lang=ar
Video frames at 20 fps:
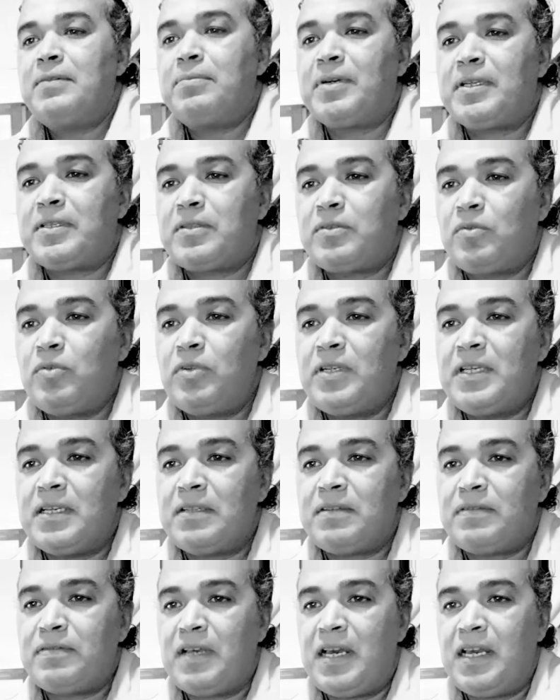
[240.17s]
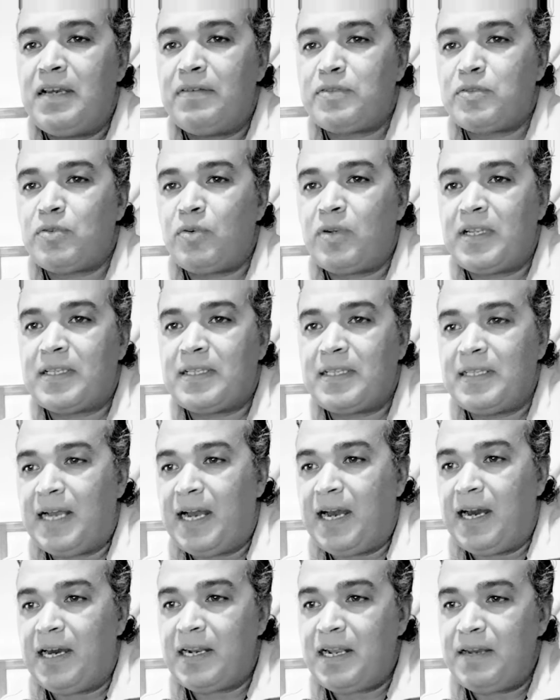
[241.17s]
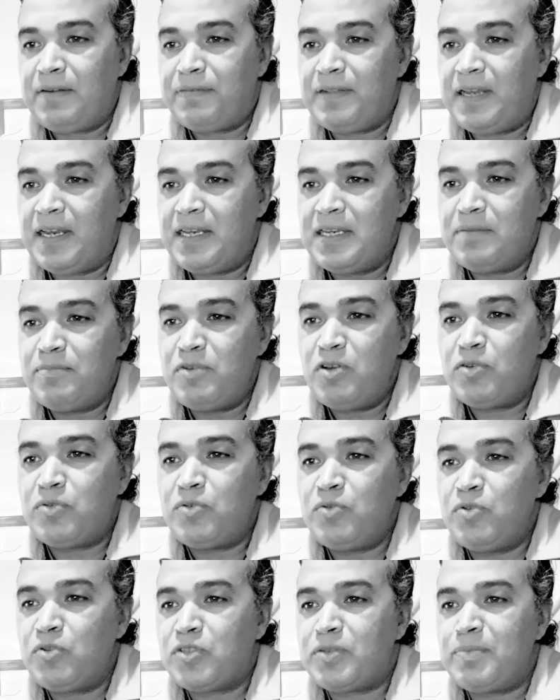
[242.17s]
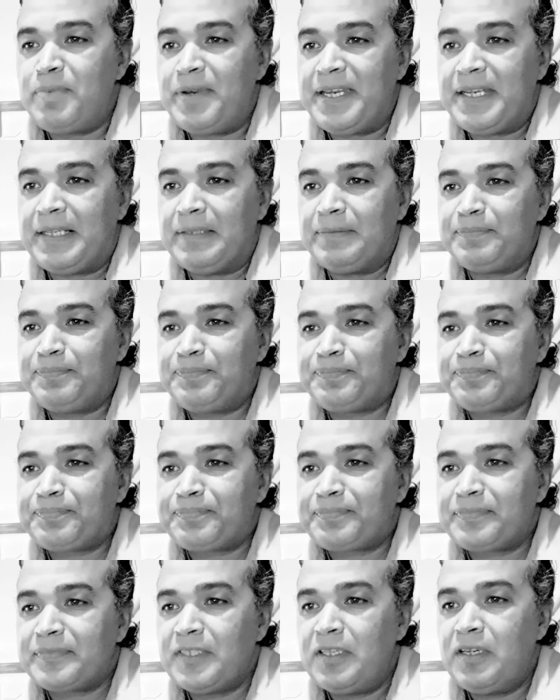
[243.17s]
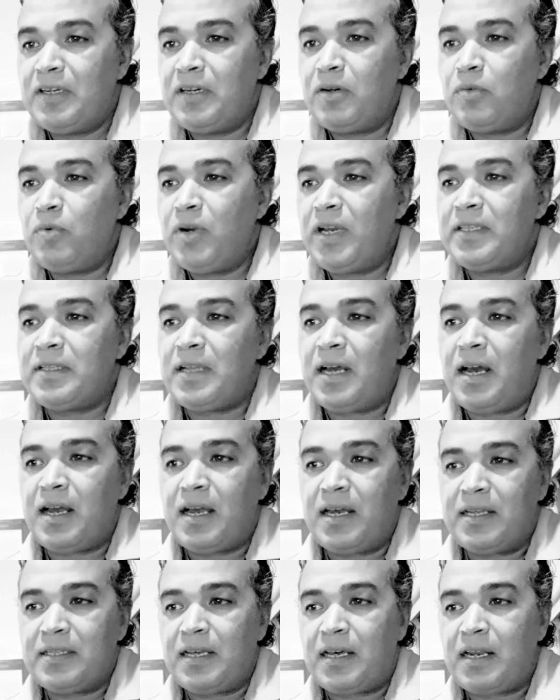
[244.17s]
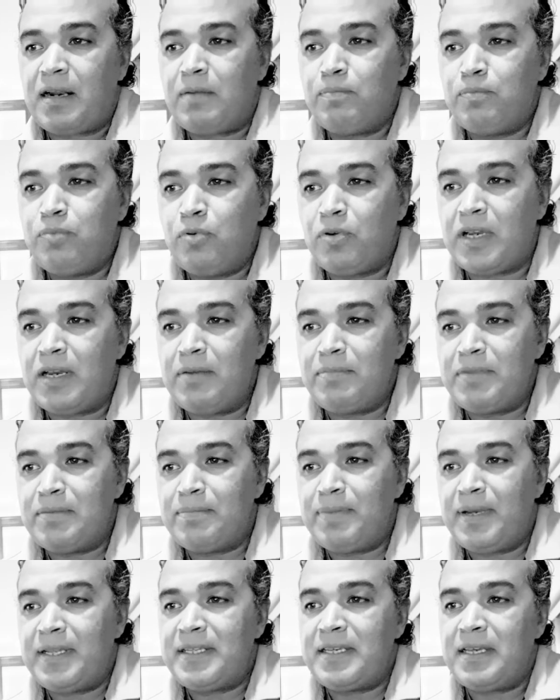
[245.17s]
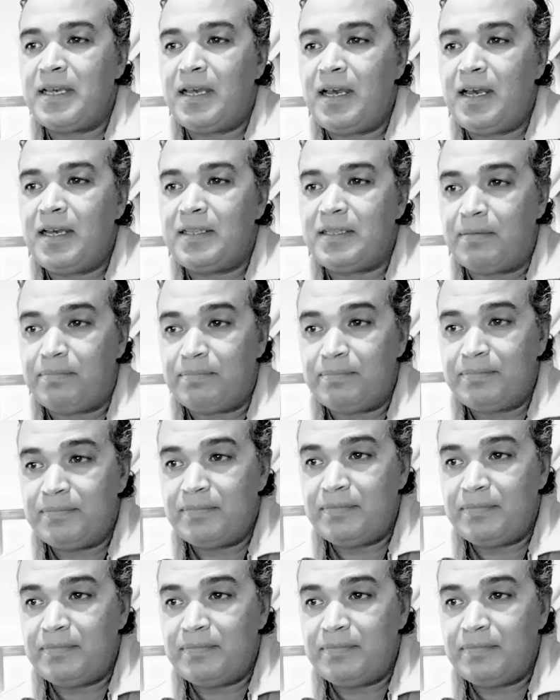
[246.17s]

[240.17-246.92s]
بغيت نقول هي في ايه في سوره الاعراف ايه 172 آه، واذ اخذ ربك من بني ادم